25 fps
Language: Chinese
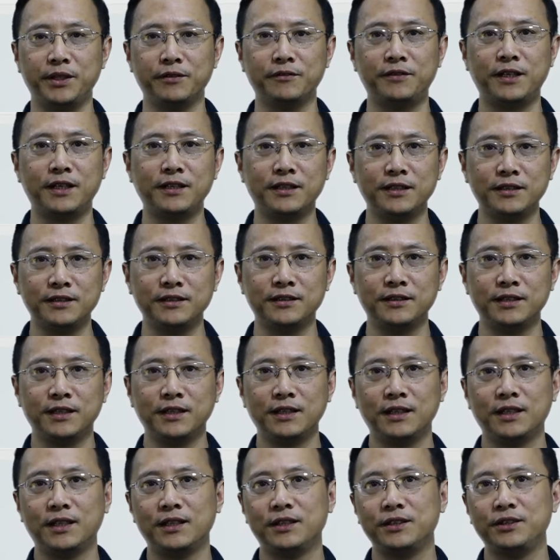方根，
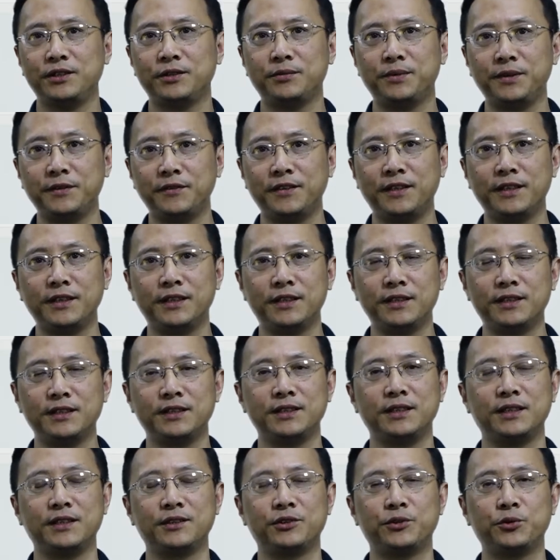求平方根的
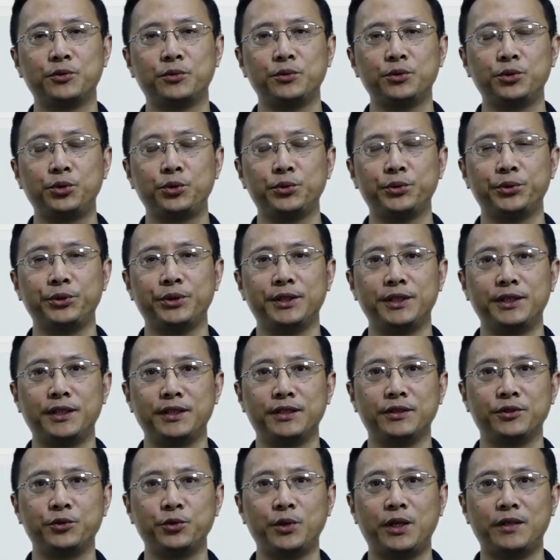这个数数学上的
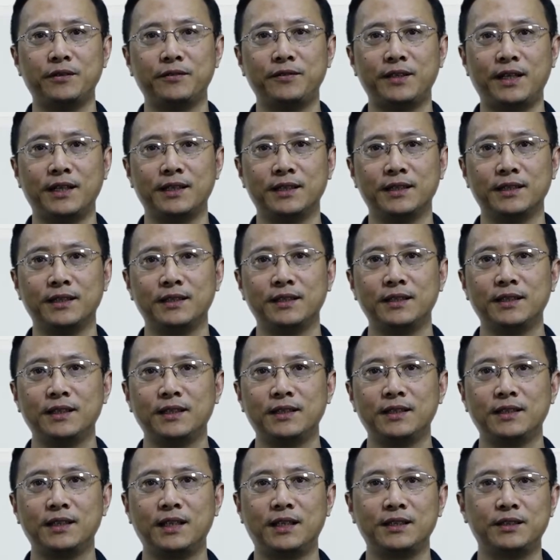算法呢，
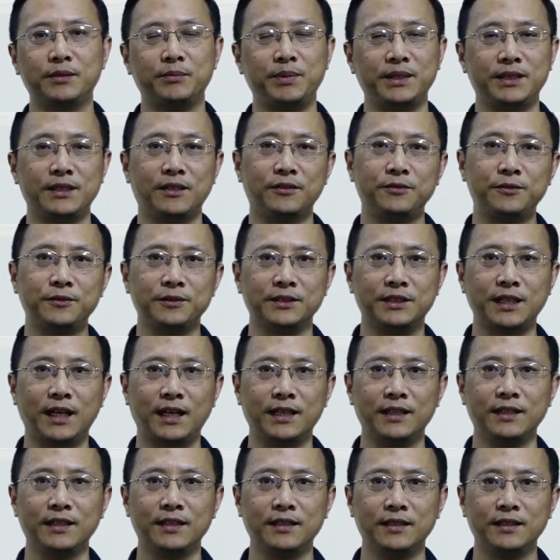它是比较复杂
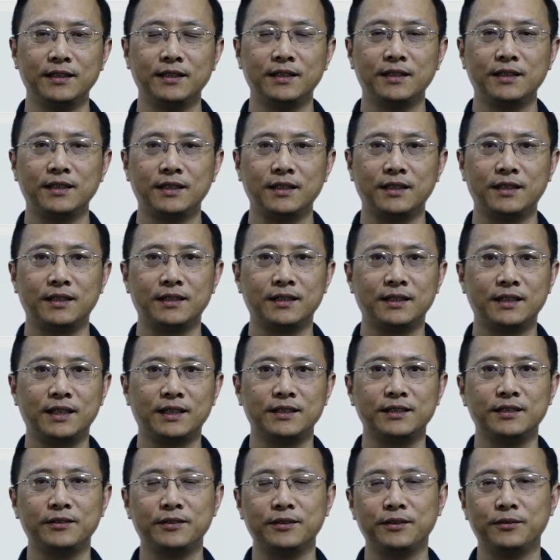的。呃，但
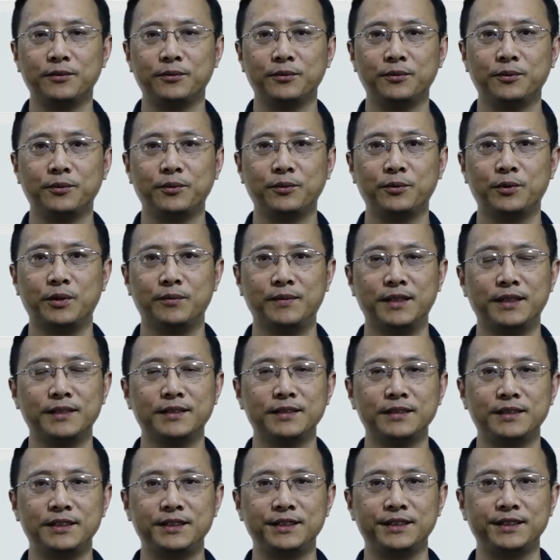是我
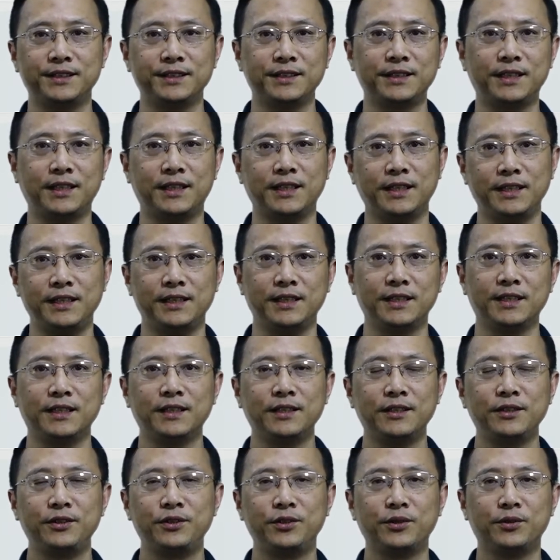们其实可以
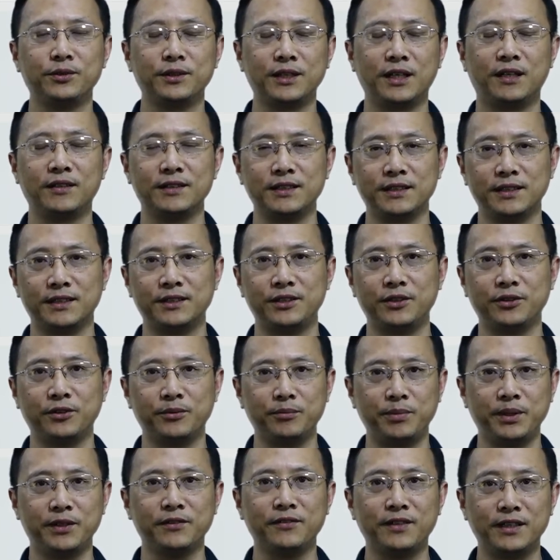用到这个求
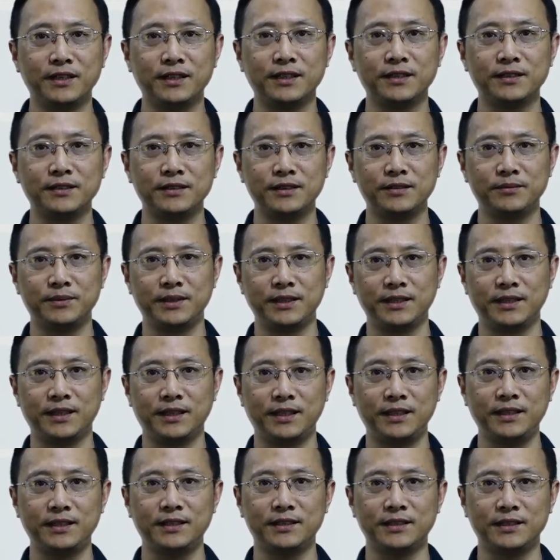平方根这么一个
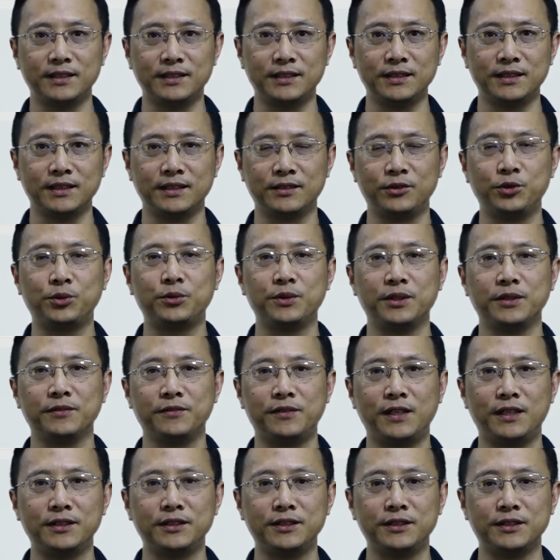黑盒子的处理
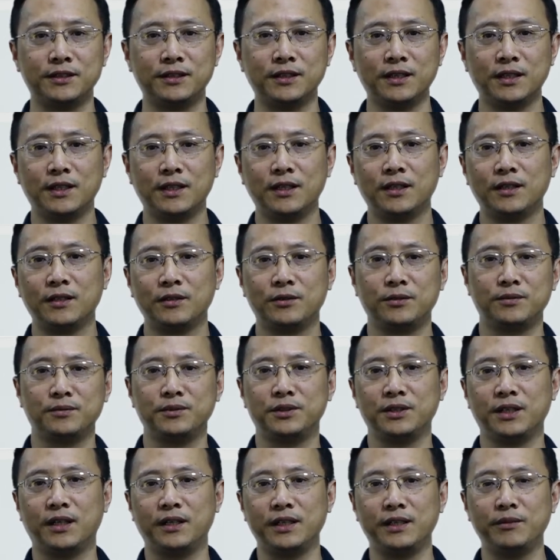方式。我们
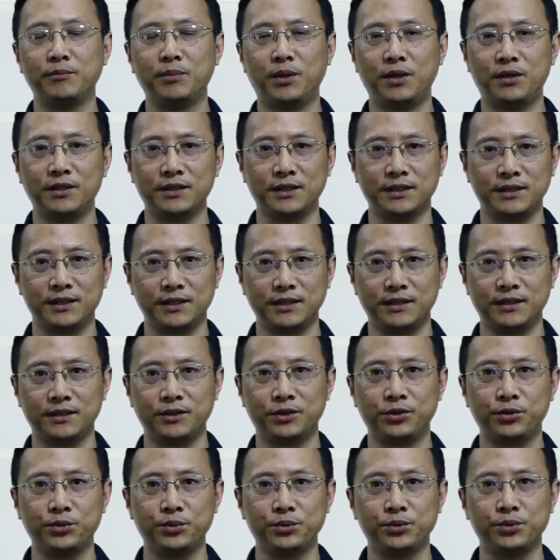只要 import 这个
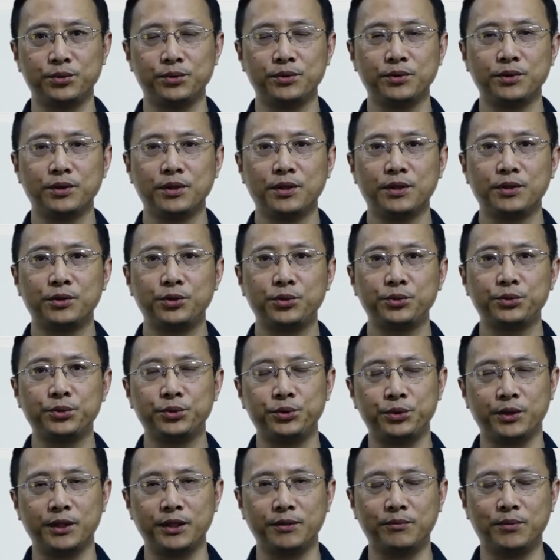数数
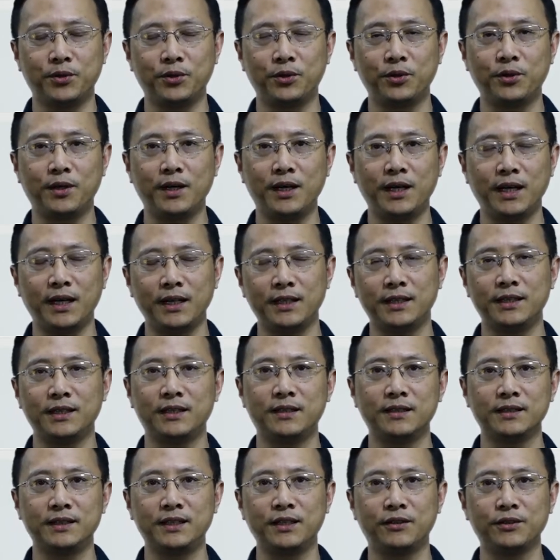学的模块，然
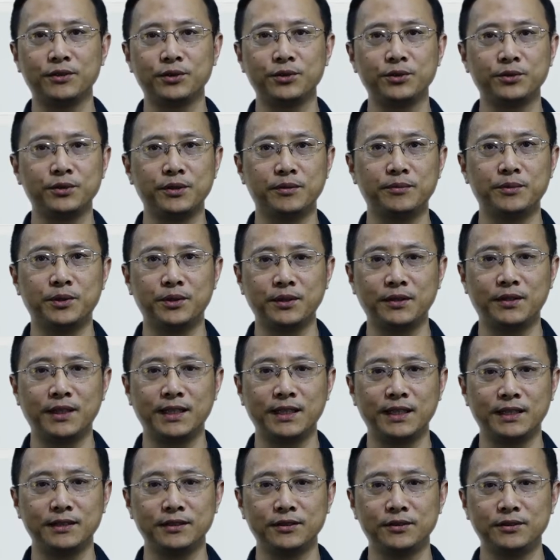后调用数学模块
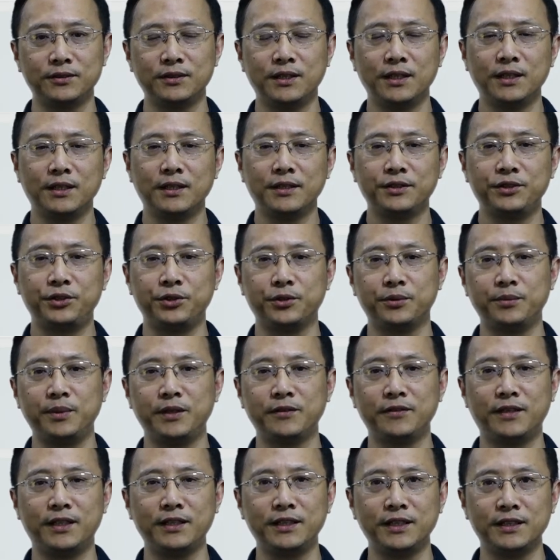当中求平
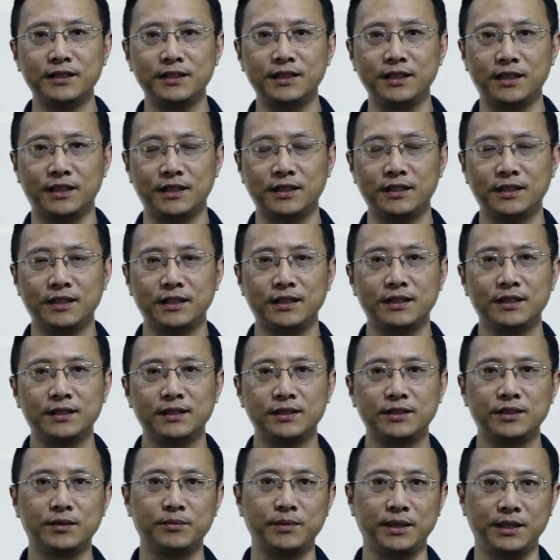方根的
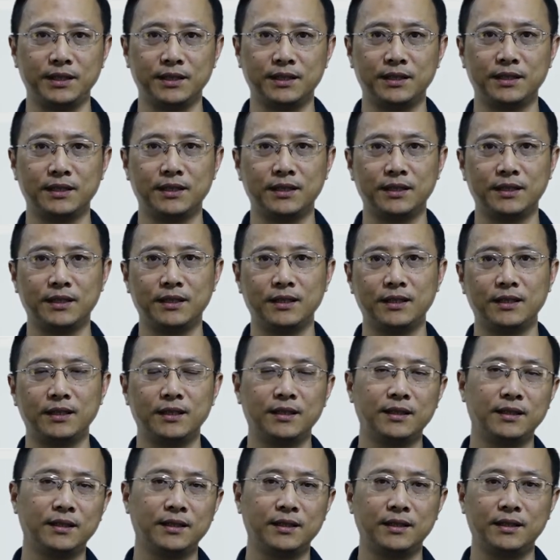这么一
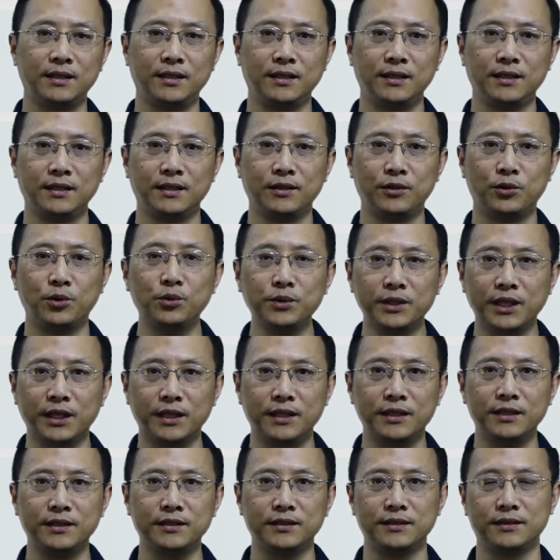个功
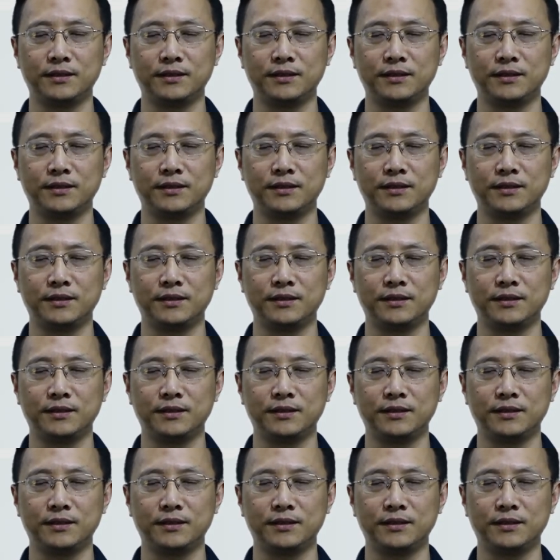能，